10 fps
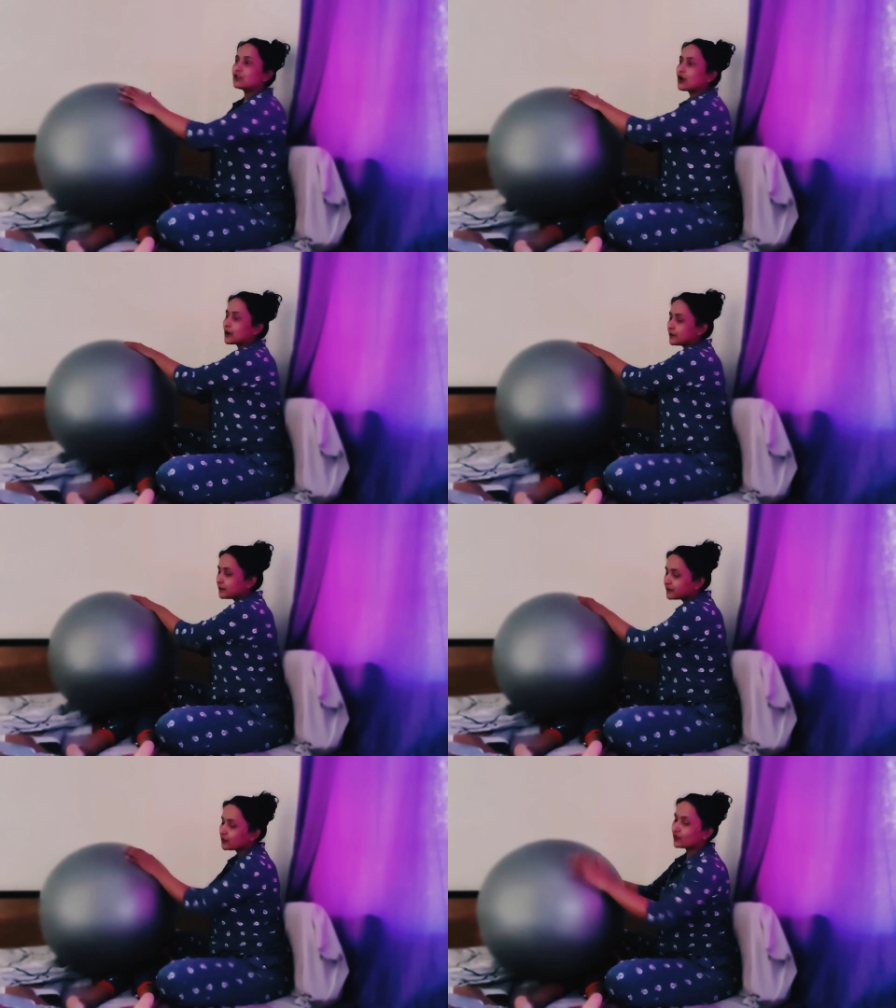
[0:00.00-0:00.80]
तो हम
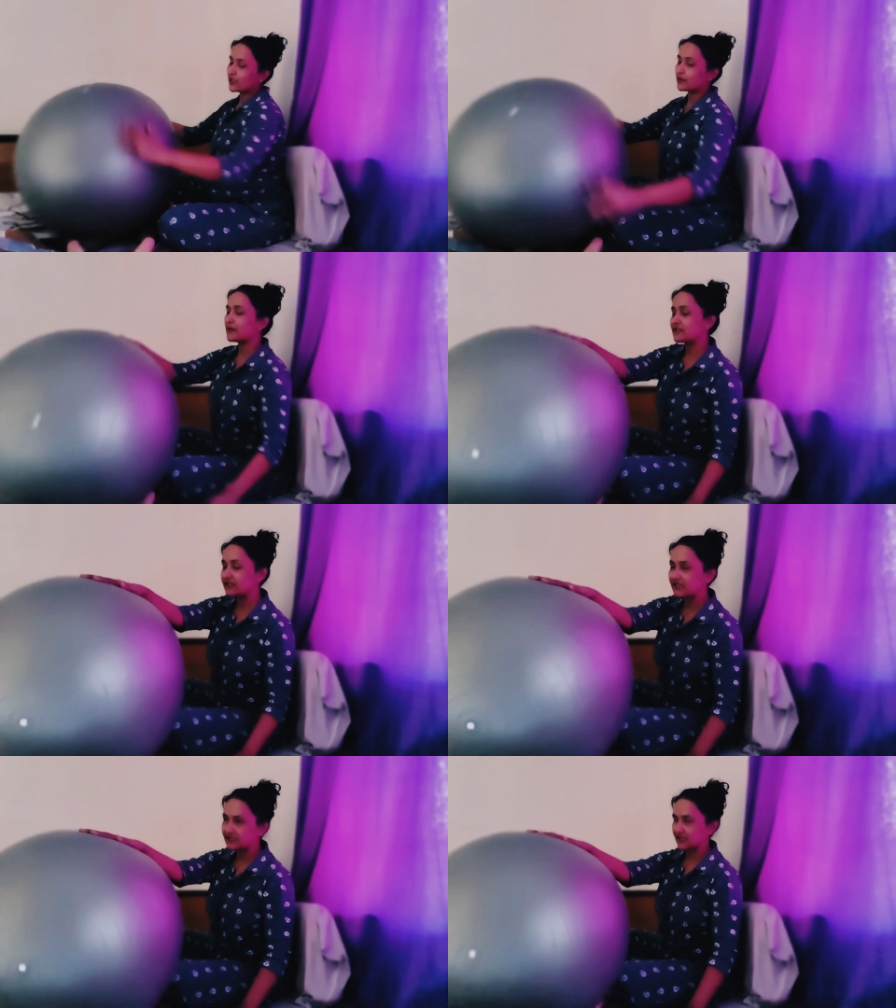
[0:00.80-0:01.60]
ओ में
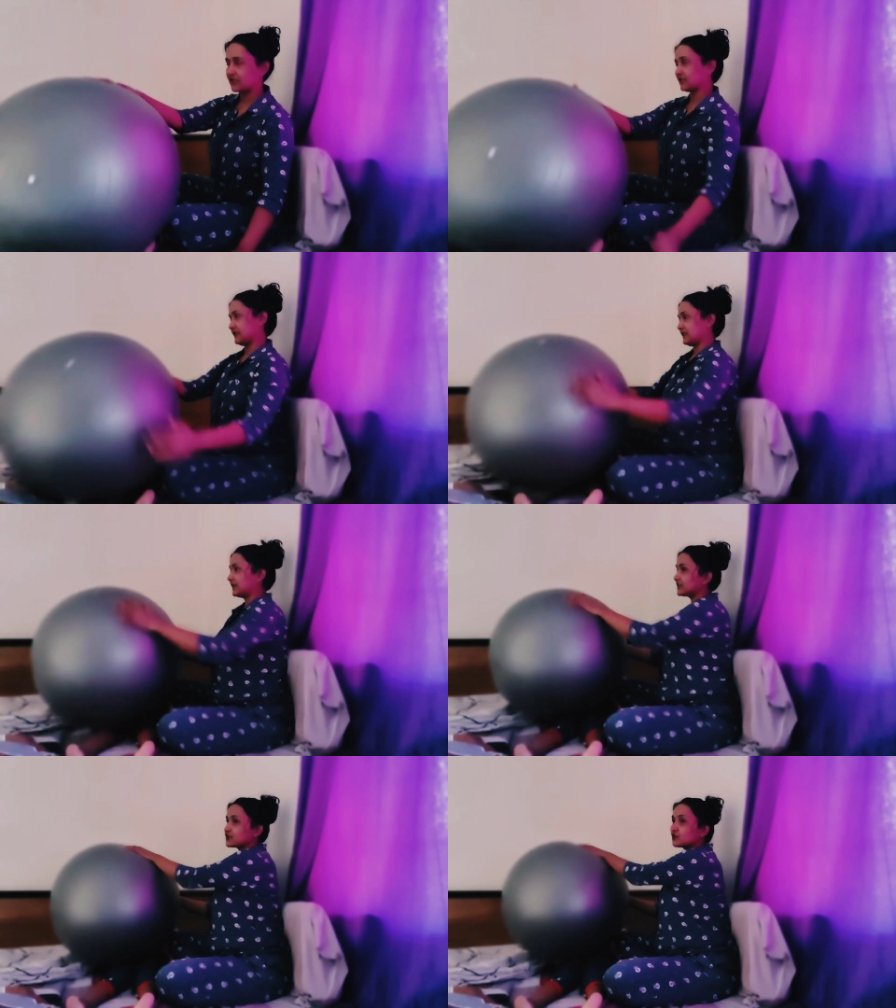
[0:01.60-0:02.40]
बेसिकली क्या करते
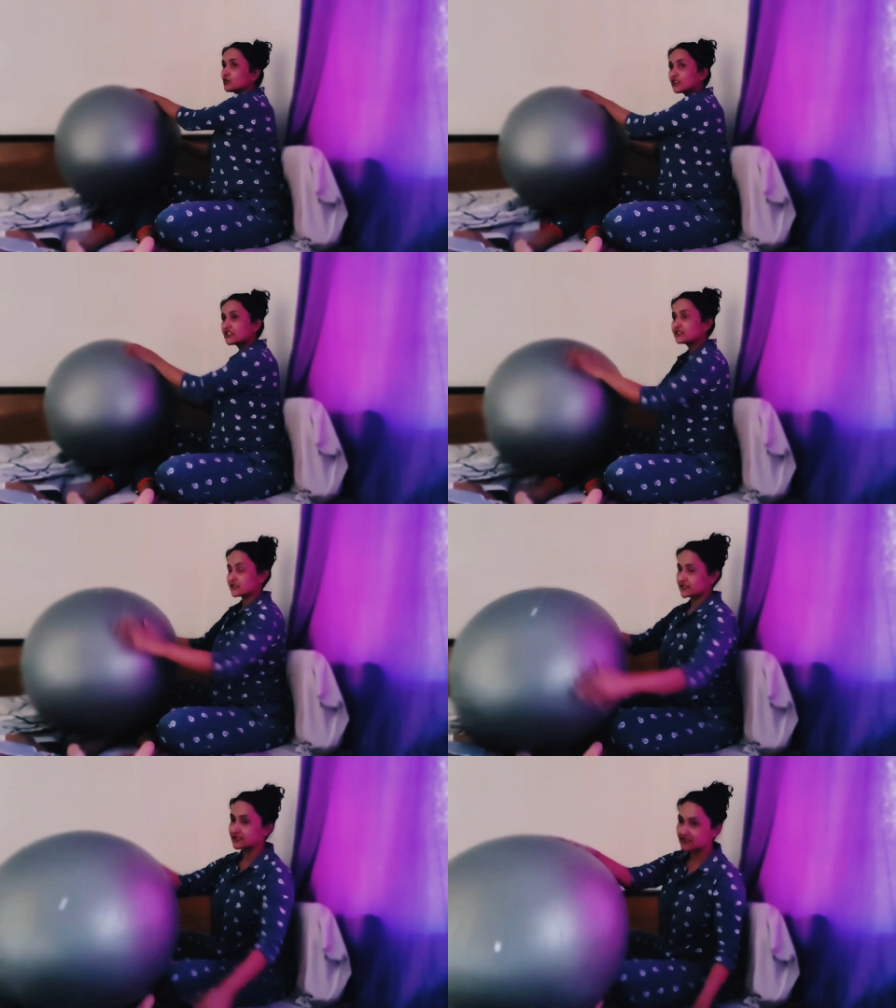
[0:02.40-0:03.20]
हैं कि जो मोटर
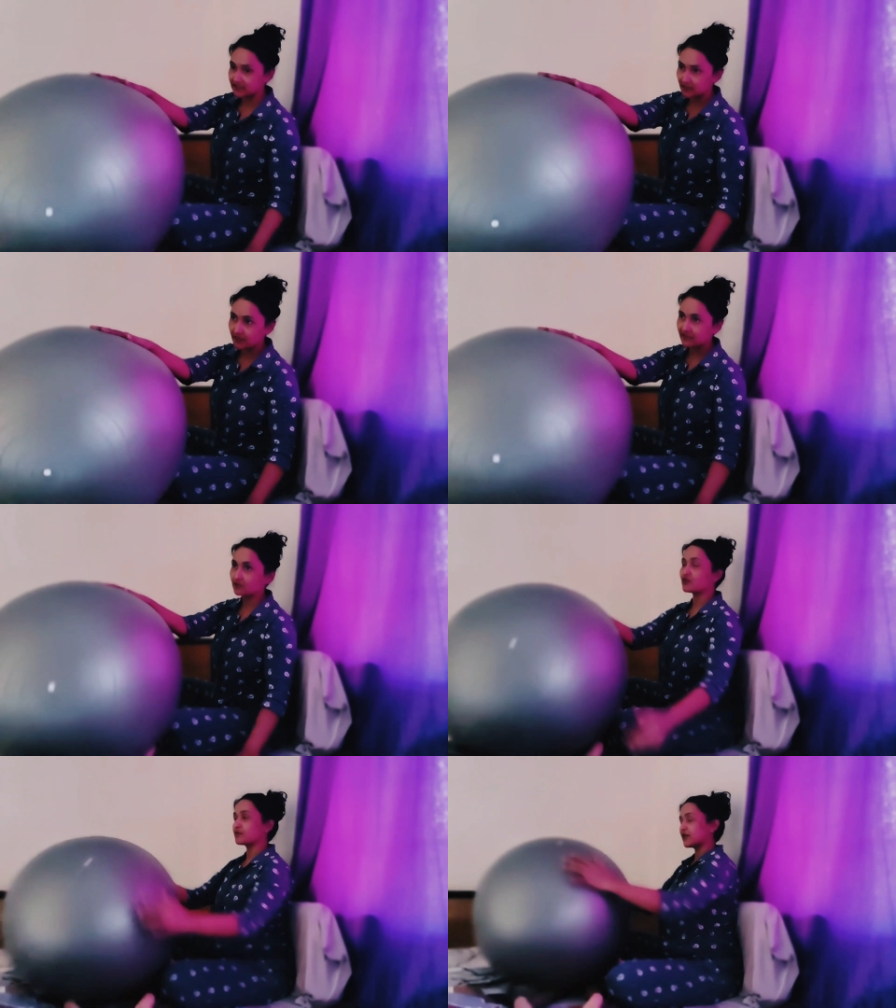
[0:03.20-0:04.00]
स्किल्स हैं हमारे
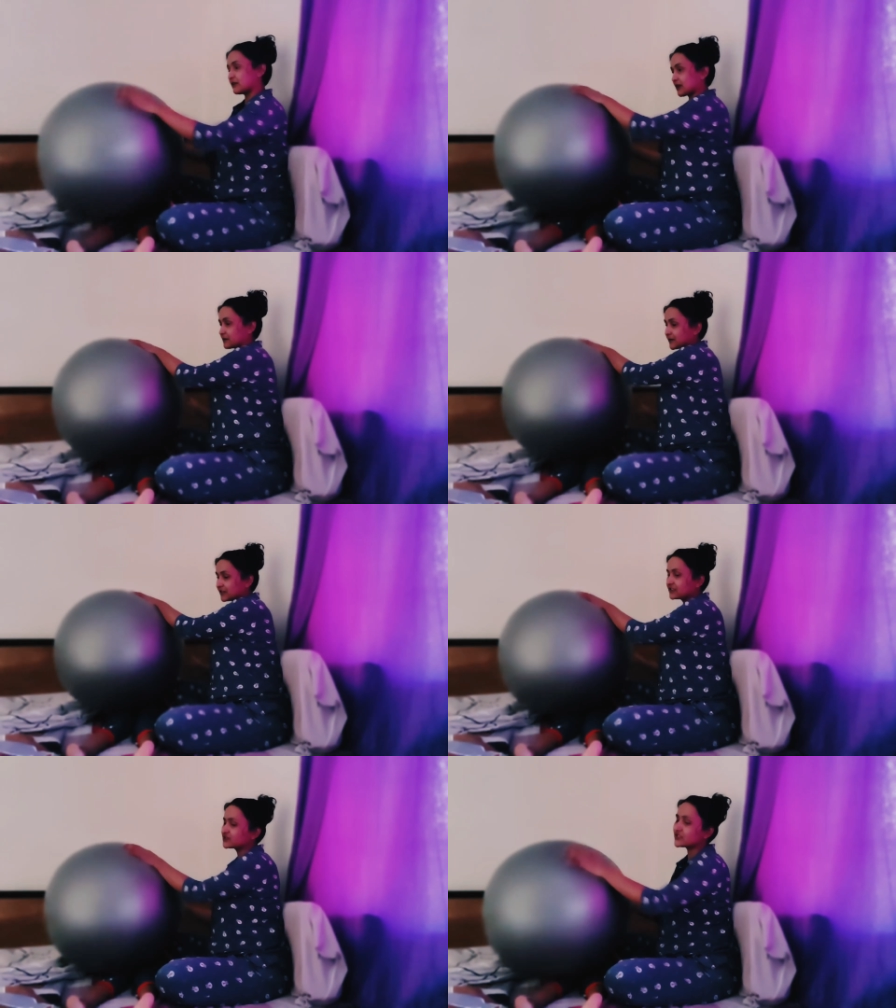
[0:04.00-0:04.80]
उस पर हम काम
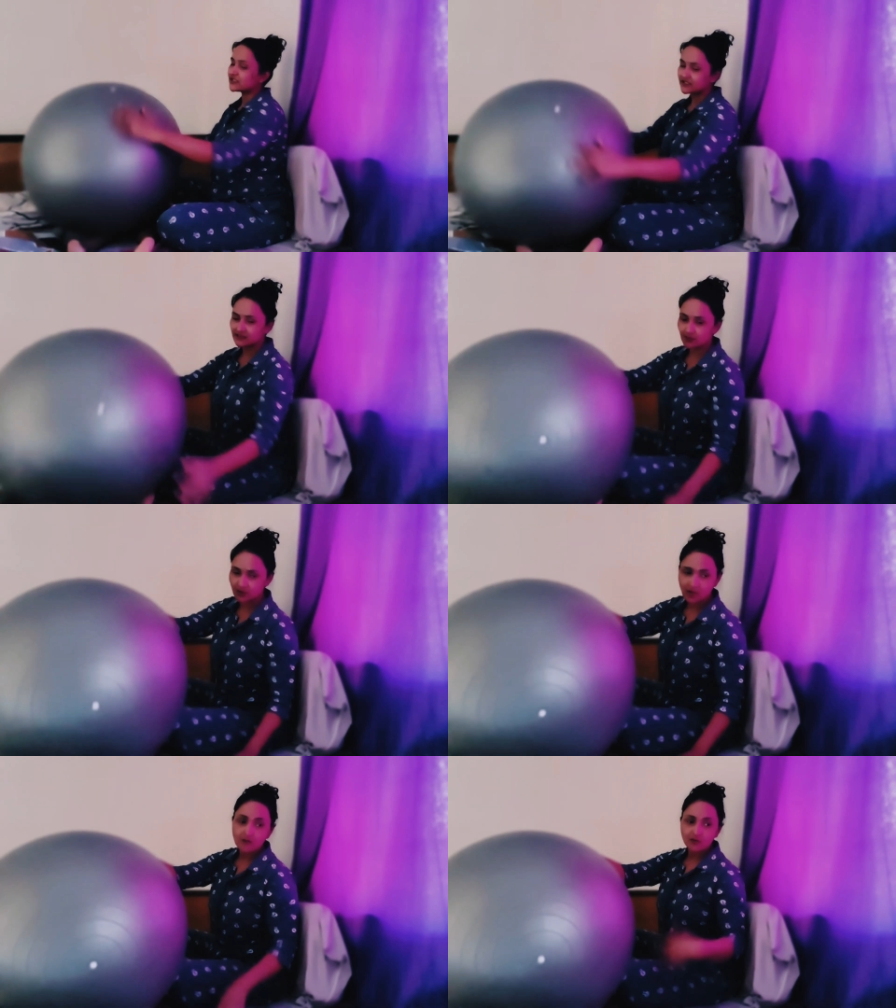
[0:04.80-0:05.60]
करते हैं जो सेंसरी
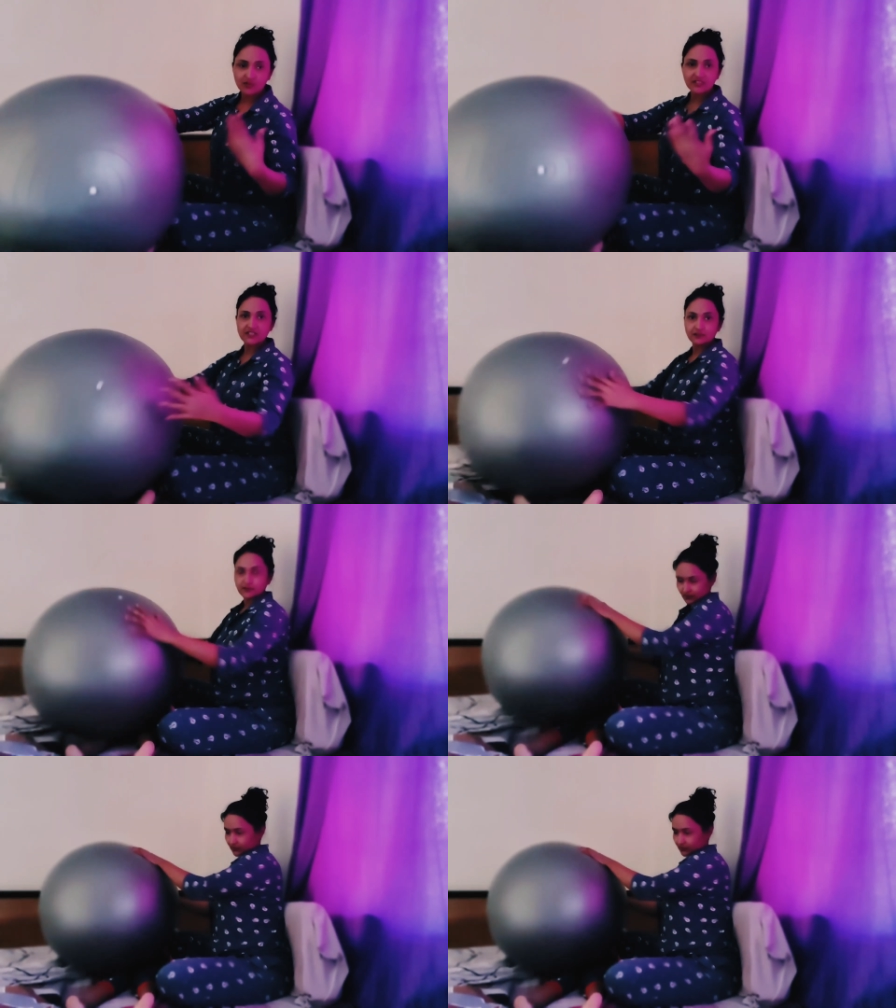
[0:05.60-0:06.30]
प्रोसेसिंग